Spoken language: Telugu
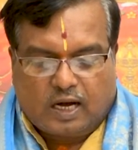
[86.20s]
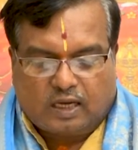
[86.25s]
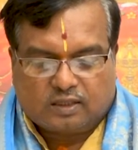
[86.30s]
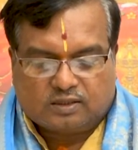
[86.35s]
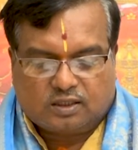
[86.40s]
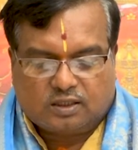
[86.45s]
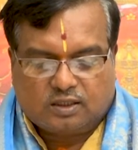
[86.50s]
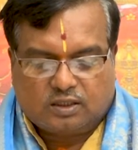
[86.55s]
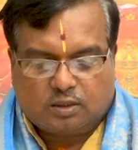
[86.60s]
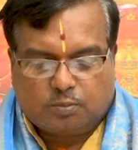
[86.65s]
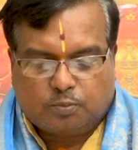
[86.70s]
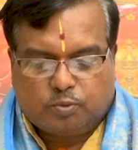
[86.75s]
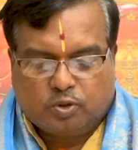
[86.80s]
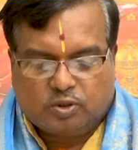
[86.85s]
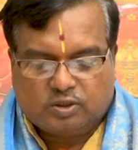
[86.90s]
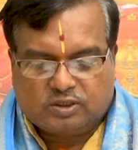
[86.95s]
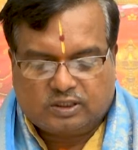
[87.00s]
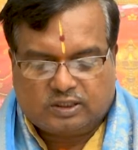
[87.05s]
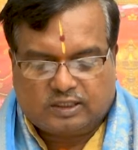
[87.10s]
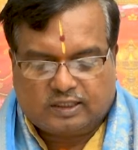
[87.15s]

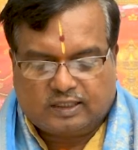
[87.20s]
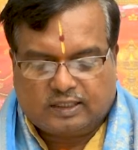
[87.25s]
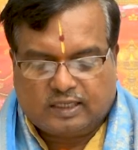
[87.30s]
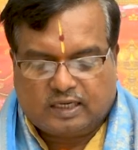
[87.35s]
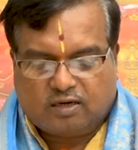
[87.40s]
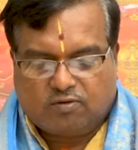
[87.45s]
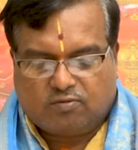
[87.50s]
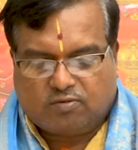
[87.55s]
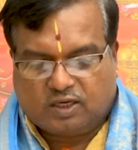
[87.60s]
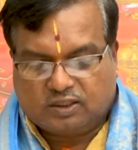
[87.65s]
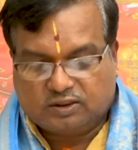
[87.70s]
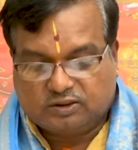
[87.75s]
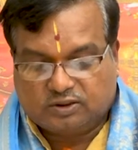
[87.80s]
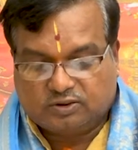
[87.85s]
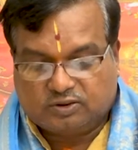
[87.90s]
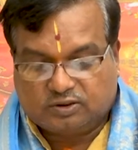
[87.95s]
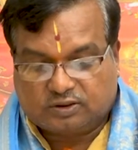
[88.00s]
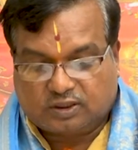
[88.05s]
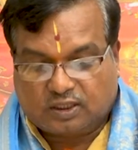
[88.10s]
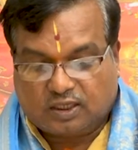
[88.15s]
అసందర్భోచితంగా
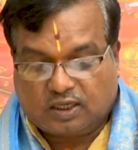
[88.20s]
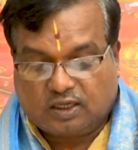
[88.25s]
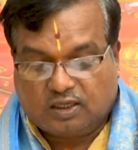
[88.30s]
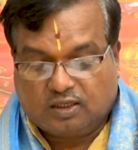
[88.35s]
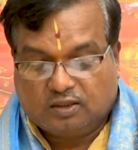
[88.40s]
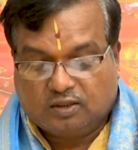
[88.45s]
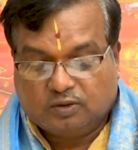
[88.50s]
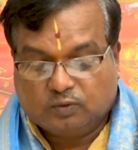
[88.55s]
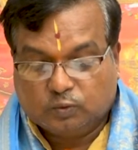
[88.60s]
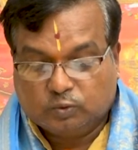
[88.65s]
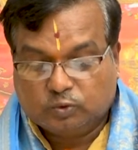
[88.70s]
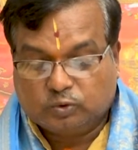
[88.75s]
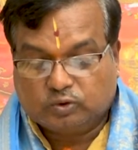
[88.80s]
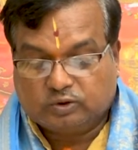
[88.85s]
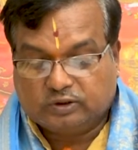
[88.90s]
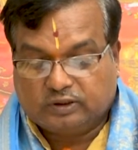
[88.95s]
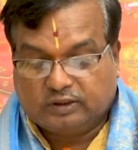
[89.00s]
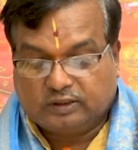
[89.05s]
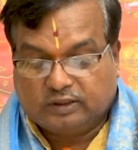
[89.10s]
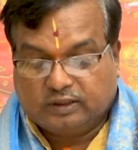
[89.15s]
వాదించుట
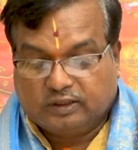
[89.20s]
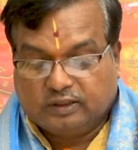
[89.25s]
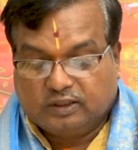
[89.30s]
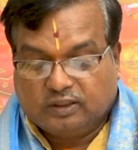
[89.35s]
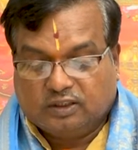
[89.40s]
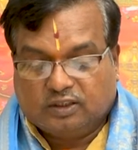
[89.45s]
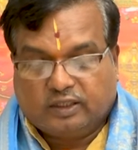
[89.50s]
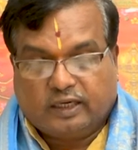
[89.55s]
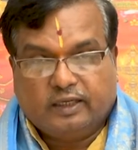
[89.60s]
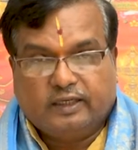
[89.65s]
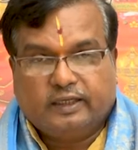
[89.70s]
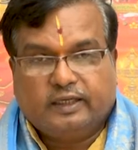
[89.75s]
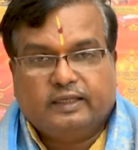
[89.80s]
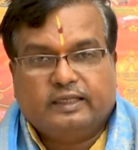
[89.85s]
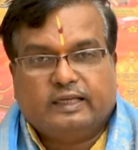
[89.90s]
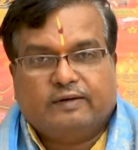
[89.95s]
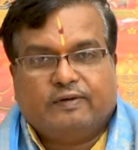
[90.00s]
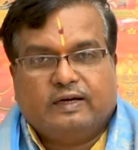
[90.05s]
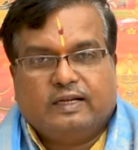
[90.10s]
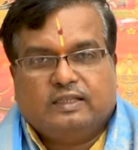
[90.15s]
ఉంటుంది అంటే
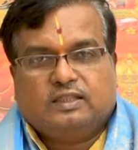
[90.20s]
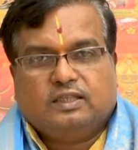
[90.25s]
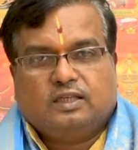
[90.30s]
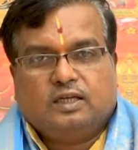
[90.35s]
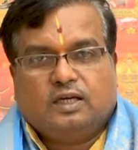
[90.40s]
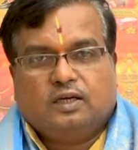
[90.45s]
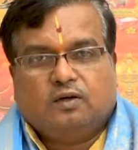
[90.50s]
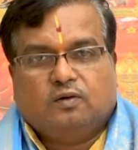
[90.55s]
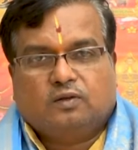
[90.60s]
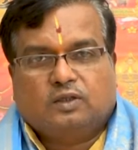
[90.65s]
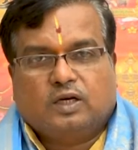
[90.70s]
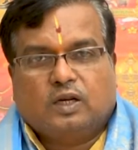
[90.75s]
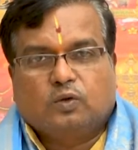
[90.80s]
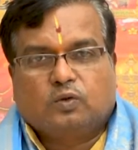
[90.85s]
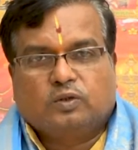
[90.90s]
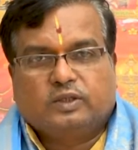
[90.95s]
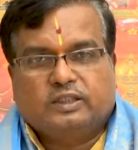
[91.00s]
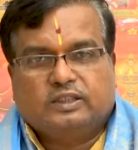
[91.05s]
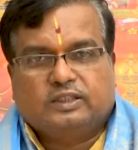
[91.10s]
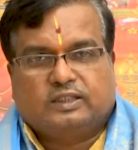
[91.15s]
ఎవరైతే
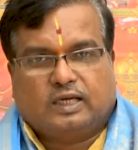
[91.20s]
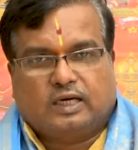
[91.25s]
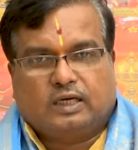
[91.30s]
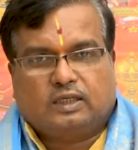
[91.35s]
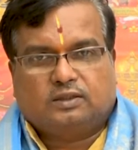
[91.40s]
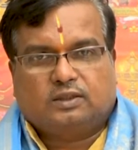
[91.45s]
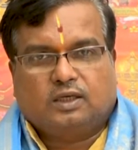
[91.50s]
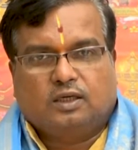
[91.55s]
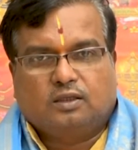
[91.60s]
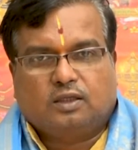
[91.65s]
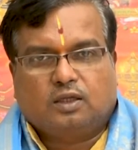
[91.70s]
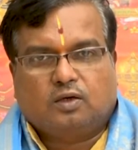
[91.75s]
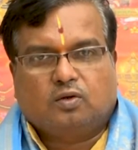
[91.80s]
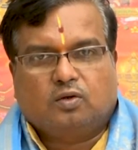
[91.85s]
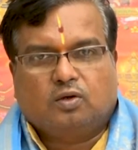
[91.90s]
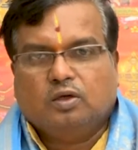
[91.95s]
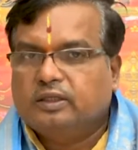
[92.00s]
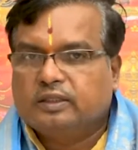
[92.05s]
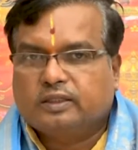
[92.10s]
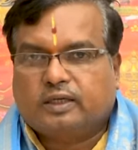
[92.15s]
నలుగురు ఇది కరెక్ట్ అంటారో
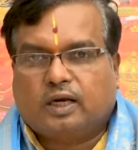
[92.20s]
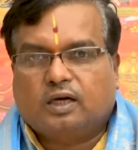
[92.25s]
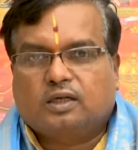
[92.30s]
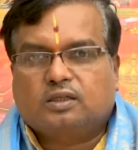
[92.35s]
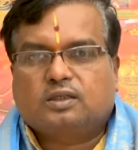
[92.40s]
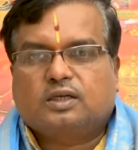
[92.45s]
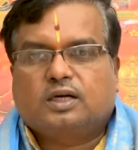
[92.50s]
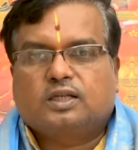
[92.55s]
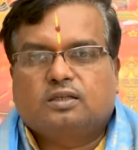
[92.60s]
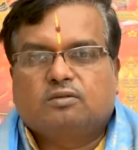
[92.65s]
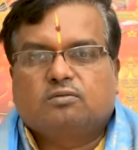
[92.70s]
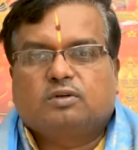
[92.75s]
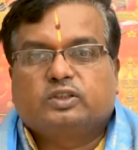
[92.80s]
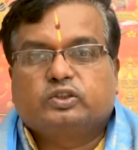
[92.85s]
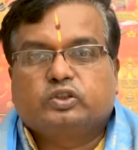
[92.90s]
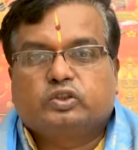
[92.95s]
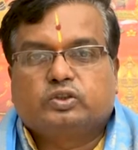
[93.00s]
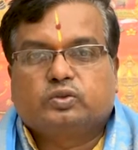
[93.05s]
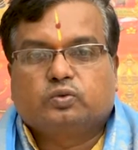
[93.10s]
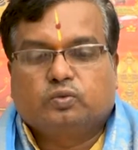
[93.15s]
ఇది కరెక్ట్ కాదని
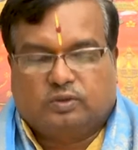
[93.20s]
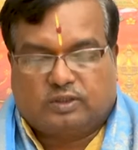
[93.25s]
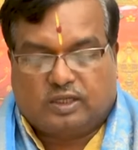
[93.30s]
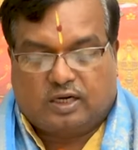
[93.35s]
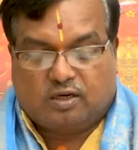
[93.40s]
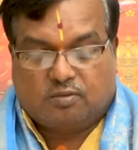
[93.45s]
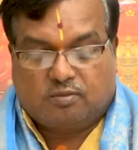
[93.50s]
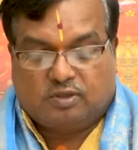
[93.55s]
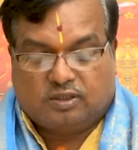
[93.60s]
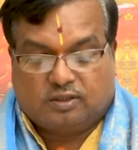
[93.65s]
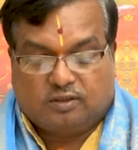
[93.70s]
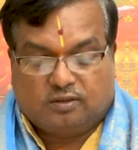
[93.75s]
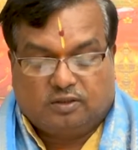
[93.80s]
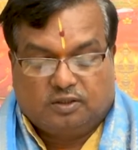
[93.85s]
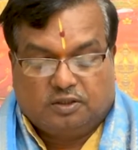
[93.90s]
వాదిస్తూ ఉంటారనమాట